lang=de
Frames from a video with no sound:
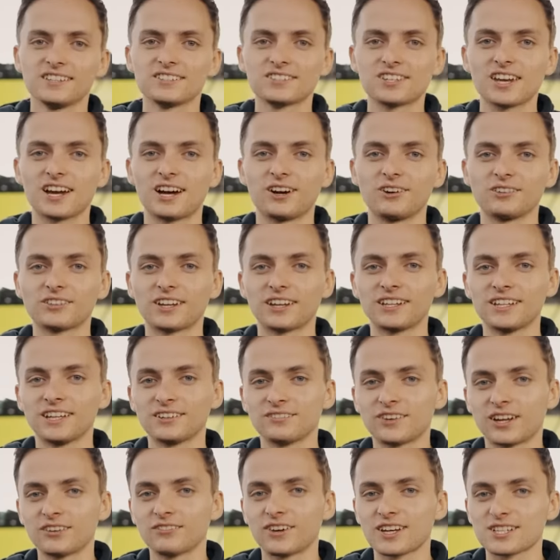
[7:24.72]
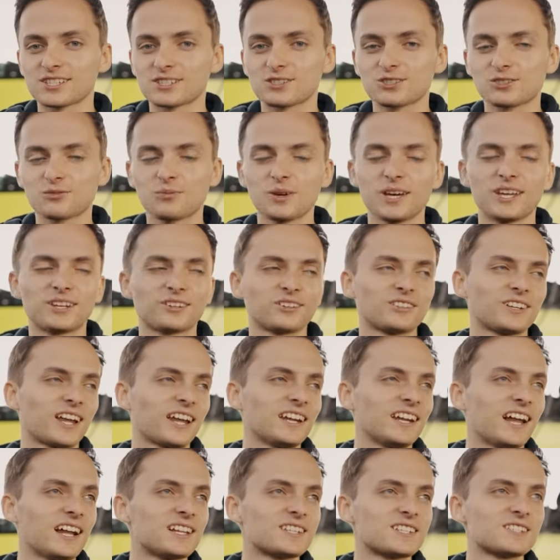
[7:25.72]
Tja, und dann irgendwann war es zu spät. Und
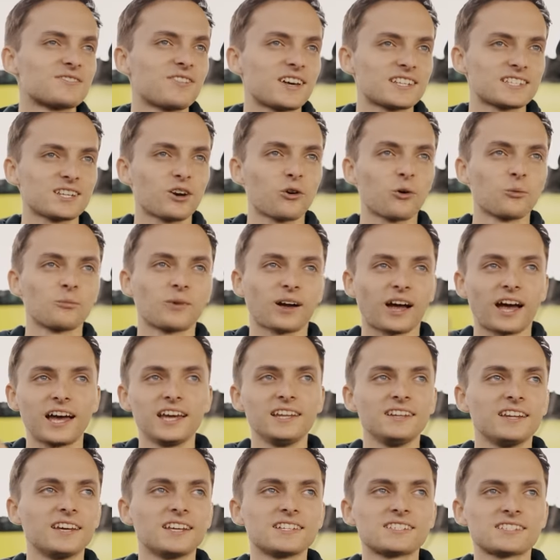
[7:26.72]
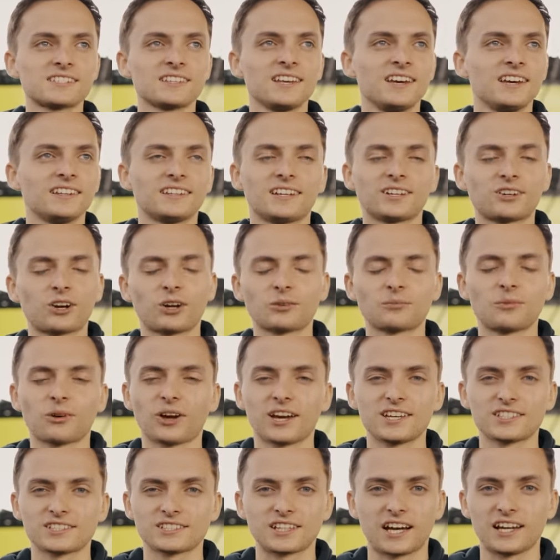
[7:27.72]
dann, als das Wasser oben rein ist, dann konnten wir auch
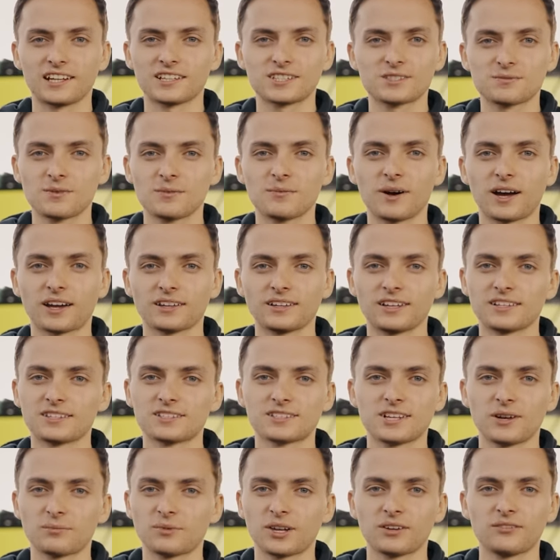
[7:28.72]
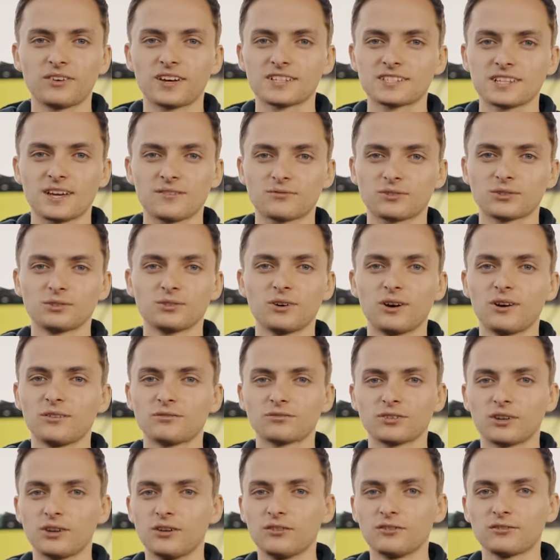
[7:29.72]
echt gar nichts mehr machen. Also ich glaube, dann war es einfach nur
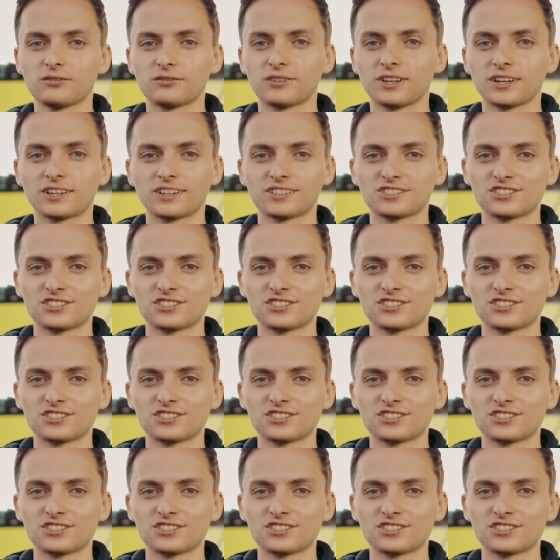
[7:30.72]
vernünftig,